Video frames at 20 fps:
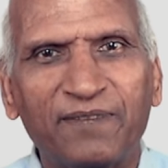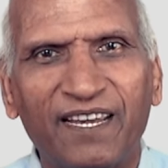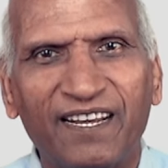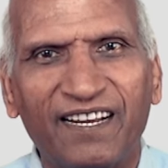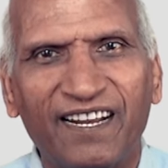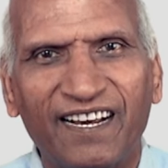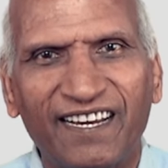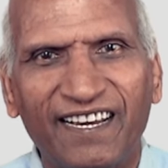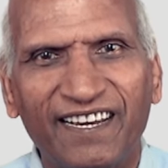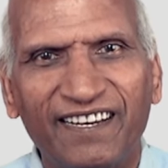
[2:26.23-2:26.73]

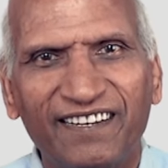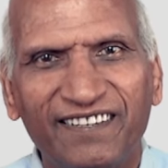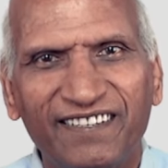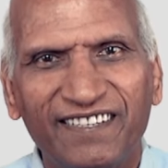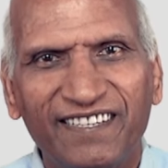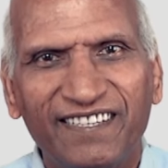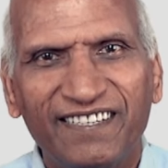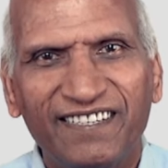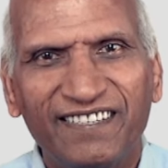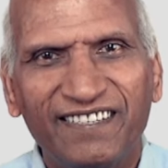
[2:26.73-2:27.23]
देना है
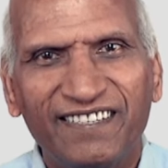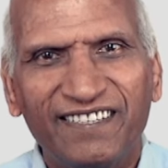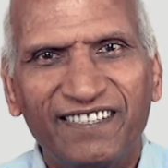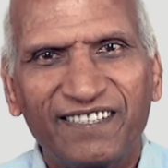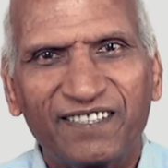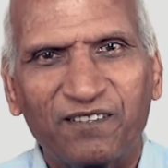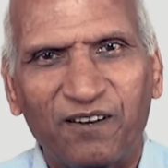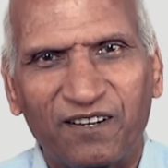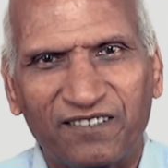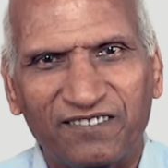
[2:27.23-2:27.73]

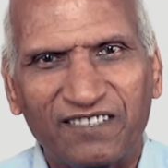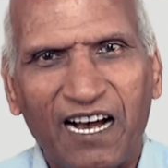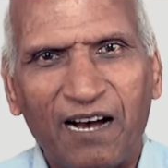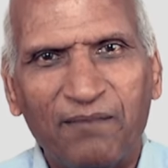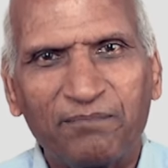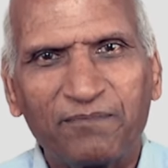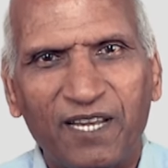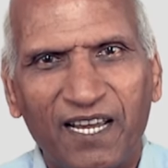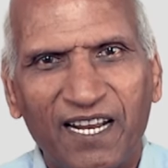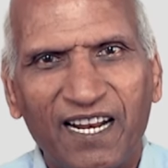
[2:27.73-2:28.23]
तो
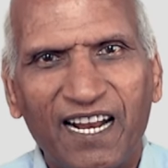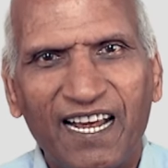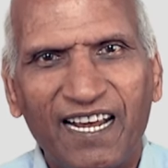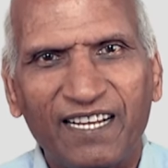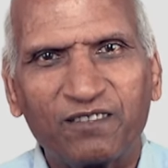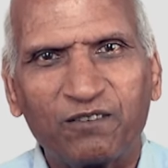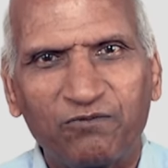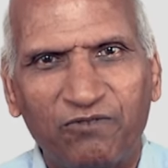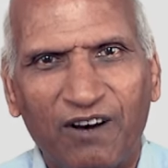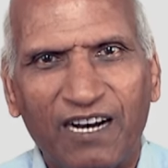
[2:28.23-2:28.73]
एग्ज़ाम देना है
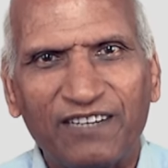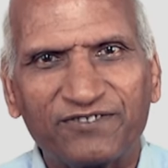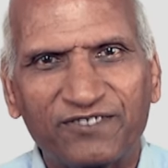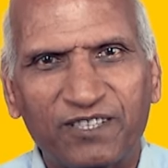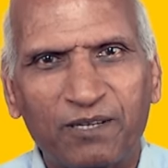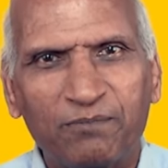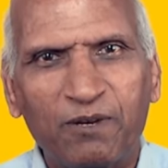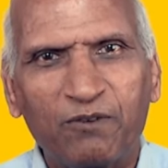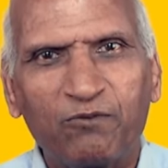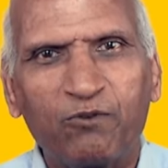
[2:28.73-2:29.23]
तो
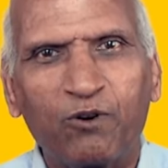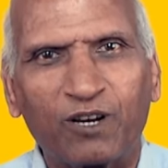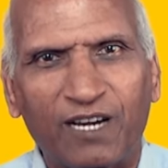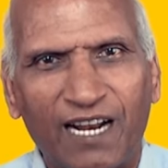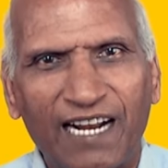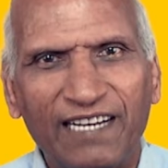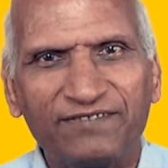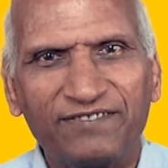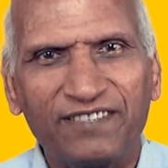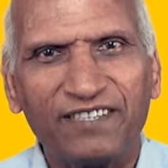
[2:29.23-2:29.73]
वास्तव में वो
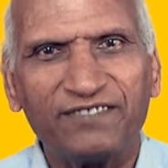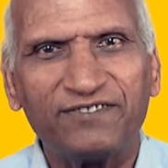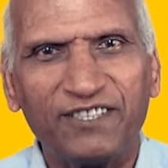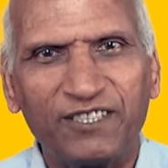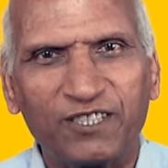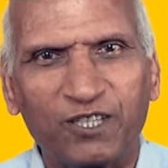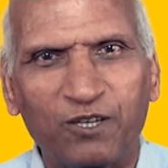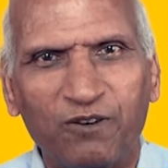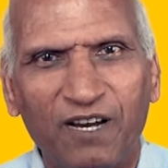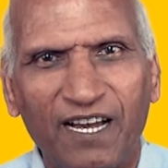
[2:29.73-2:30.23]
क्राइसिस ही
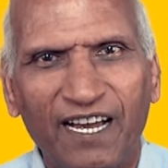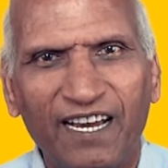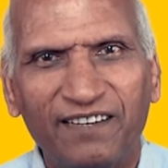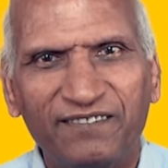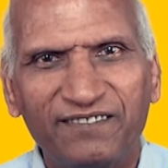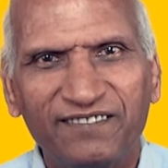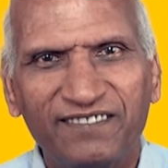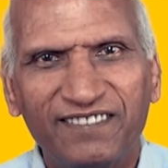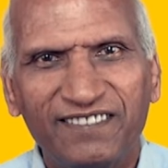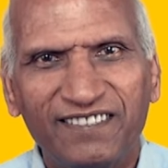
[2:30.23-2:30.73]
तो है
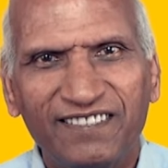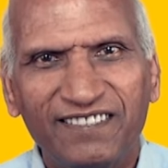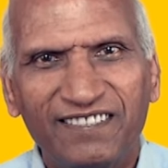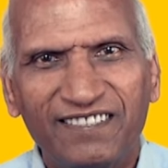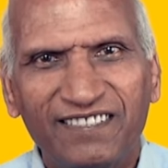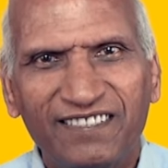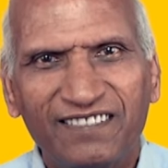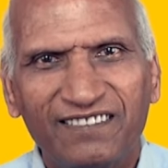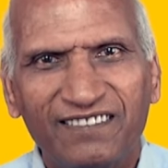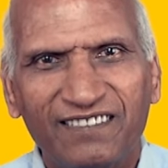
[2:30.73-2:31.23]

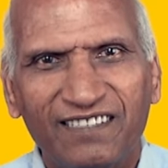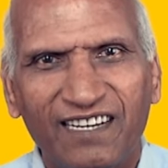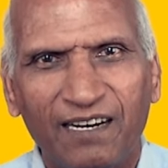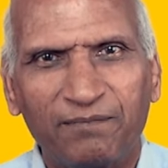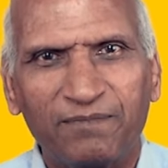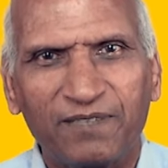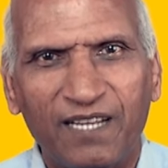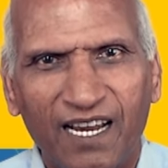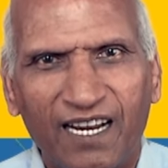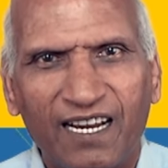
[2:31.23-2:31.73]

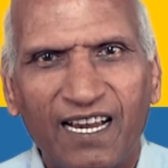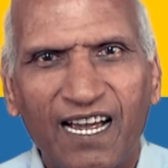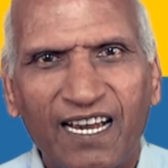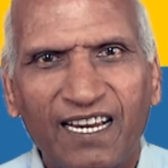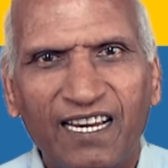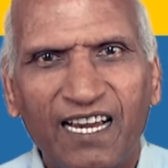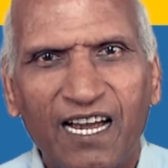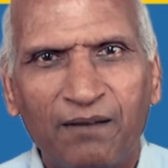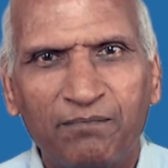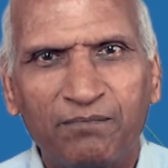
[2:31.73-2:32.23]
हम देखा है
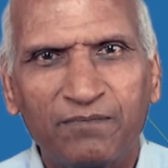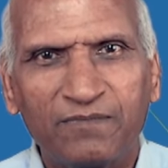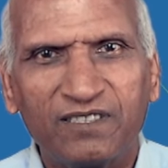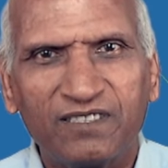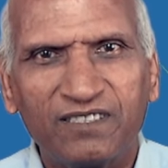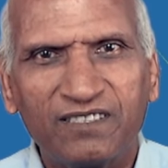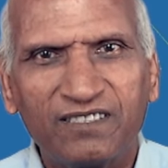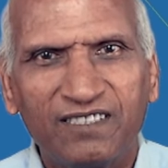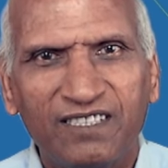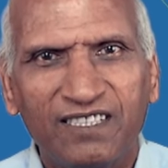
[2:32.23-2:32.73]
कि हम
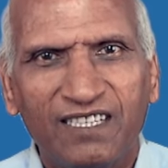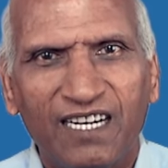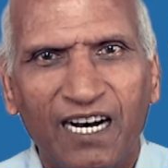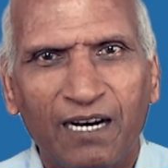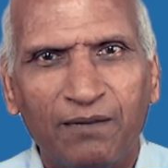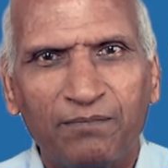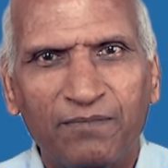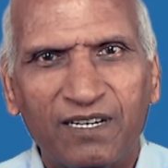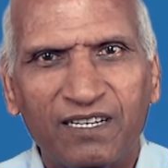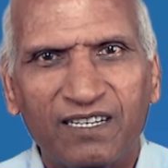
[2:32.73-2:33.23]

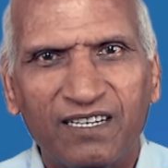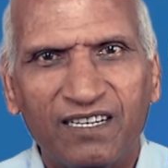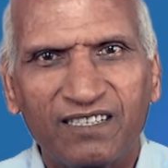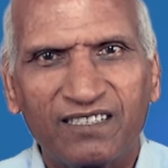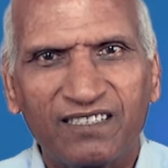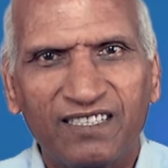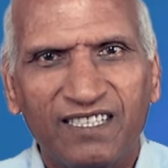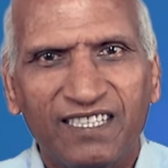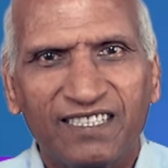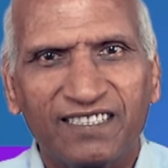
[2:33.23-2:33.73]
हम
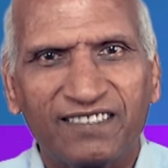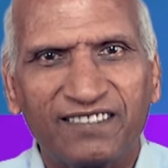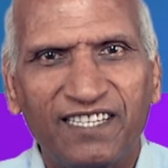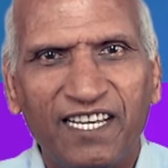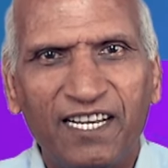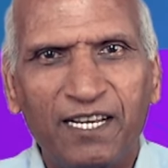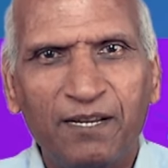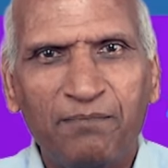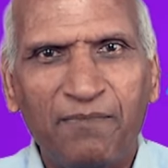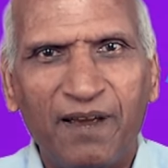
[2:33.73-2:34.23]

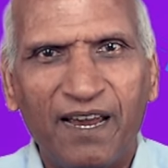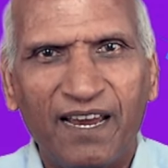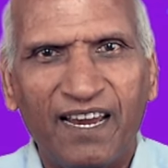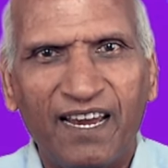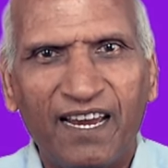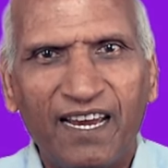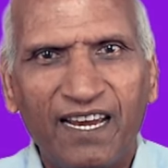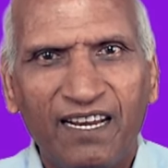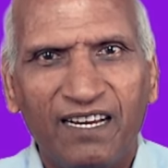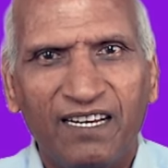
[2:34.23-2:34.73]
दिन
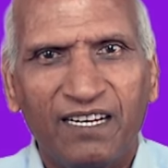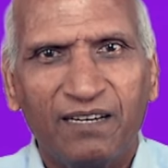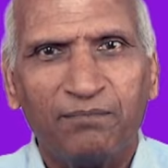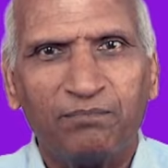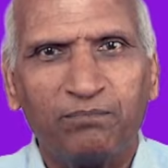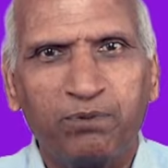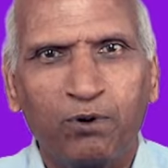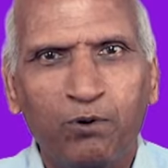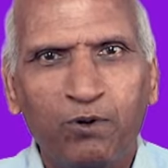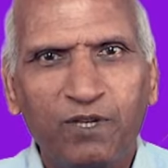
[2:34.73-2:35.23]
में
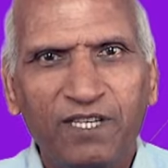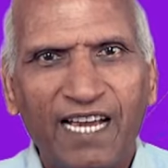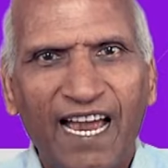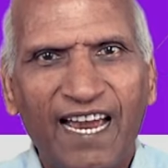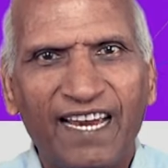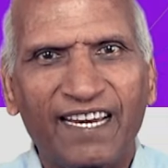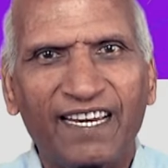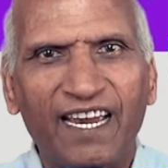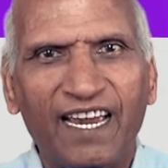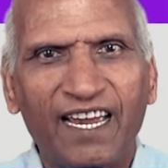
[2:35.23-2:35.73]
भूल
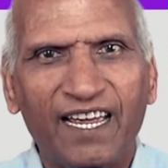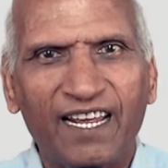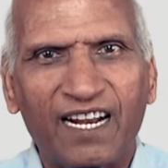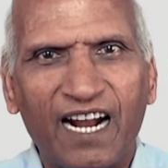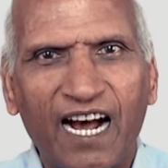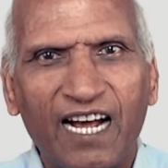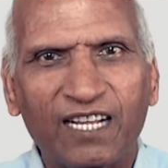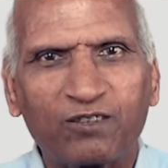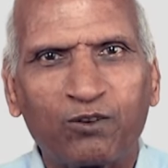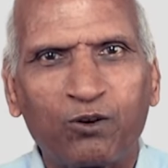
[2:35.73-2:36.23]
जाएंगे
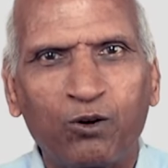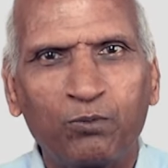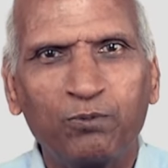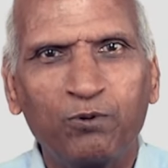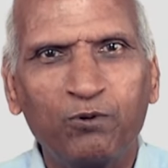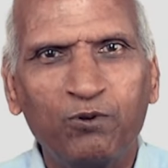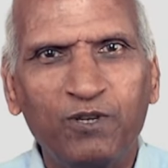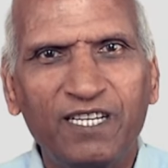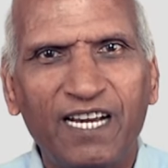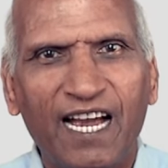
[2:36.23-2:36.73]
रात को
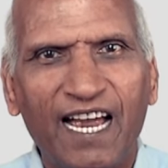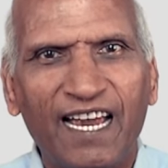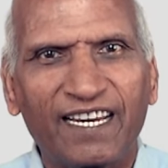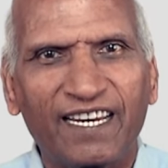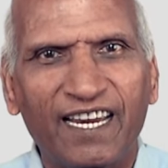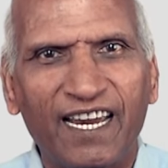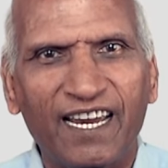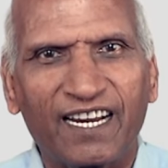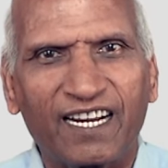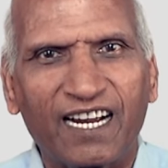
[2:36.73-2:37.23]
भूल
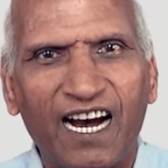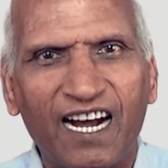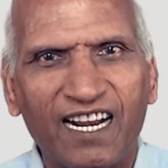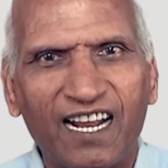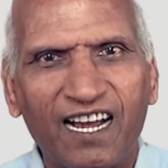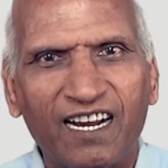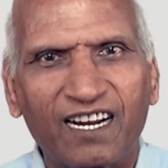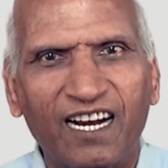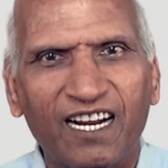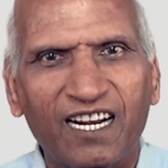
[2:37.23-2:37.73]
जाएंगे
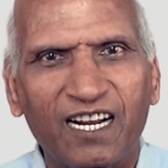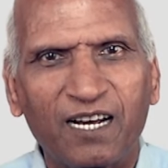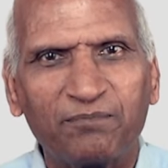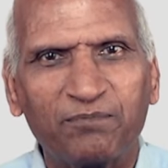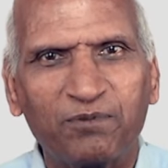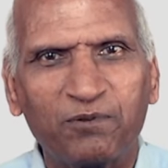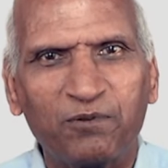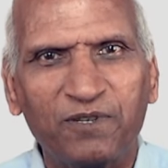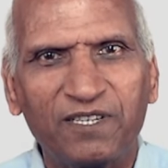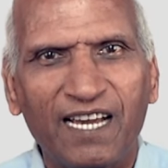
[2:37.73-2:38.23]
खाना खाना
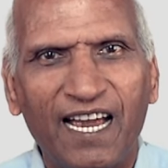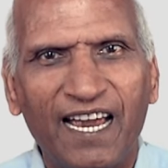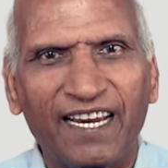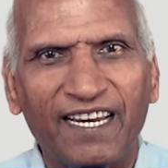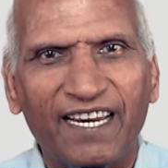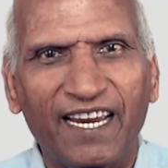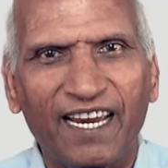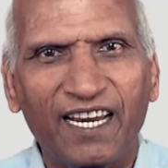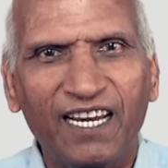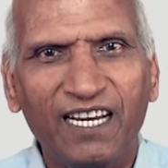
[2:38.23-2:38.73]
भूल
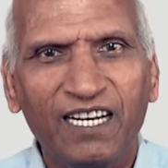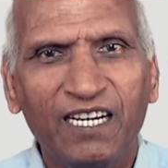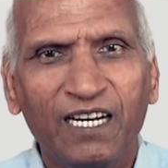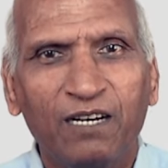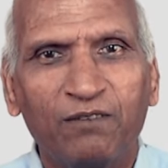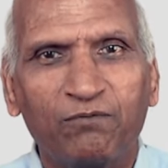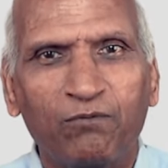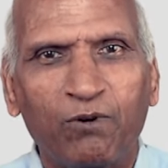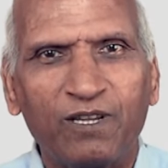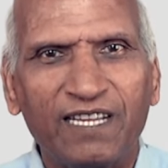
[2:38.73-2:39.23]
जाएंगे
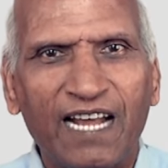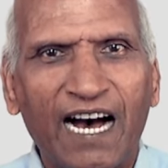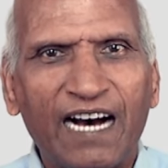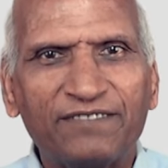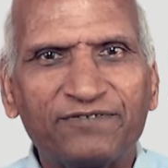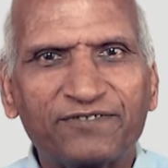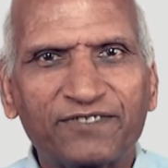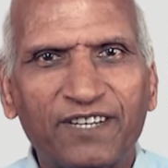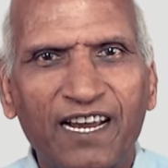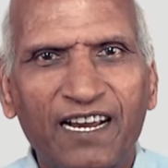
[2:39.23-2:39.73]
वो
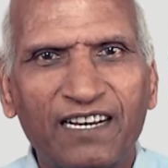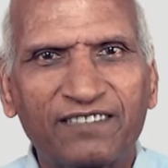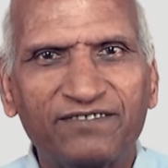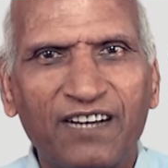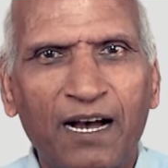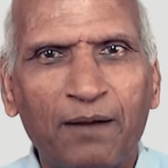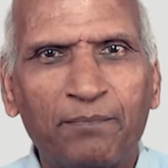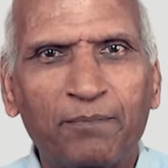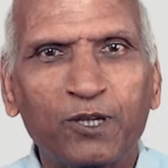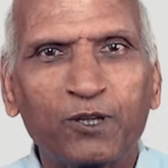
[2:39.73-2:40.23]
लास्ट के
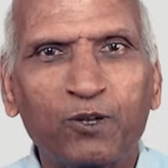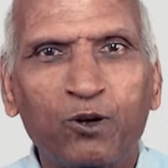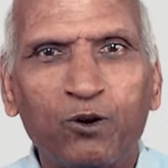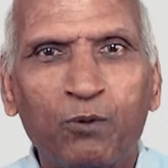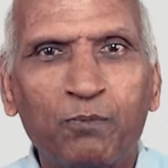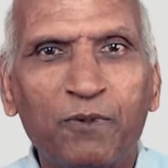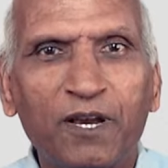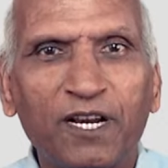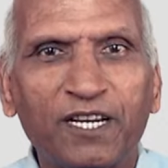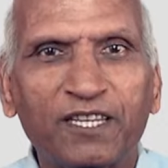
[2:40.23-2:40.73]
एग्ज़ाम के दिनों
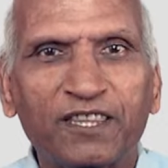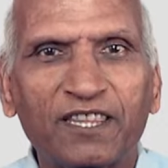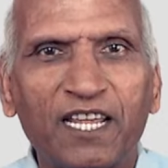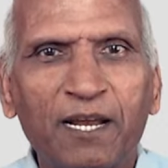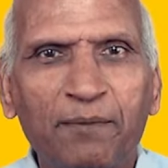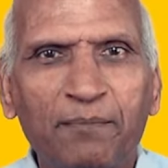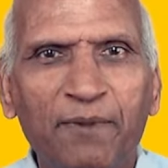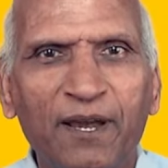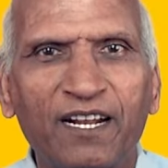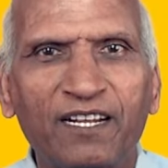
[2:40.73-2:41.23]
में कितनी
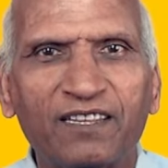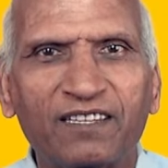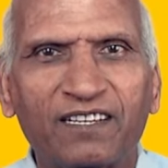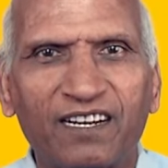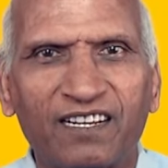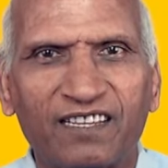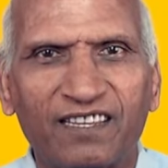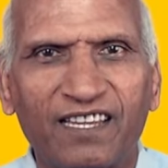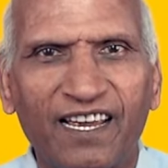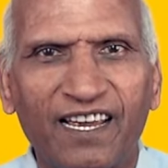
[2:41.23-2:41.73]
मेहनत करते